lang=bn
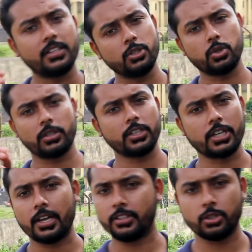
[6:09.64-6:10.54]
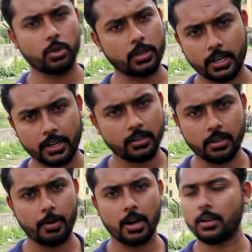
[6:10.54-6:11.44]
তিনশো থেকে সাড়ে তিনশো টাকা
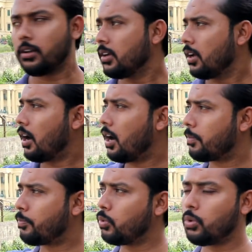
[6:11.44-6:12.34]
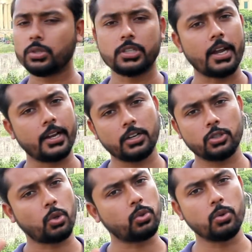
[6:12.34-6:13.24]
এখানটা ভাড়া আর পুরো জায়গাটা
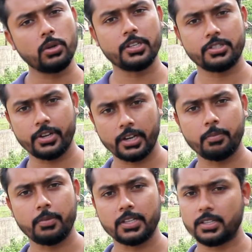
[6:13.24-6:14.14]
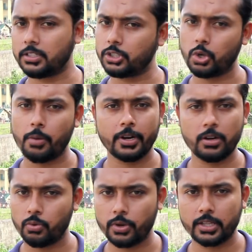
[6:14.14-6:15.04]
যতগুলো হিস্ট্রিক্যাল প্লেস আছে সব এরা
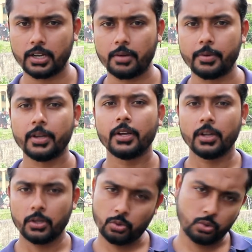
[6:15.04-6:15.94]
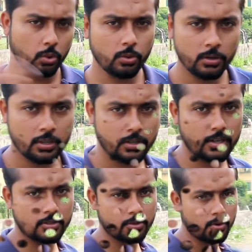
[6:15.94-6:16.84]
ঘুরিয়ে দেখাবে তো চলুন
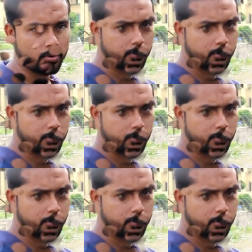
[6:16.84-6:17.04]
লেটস গো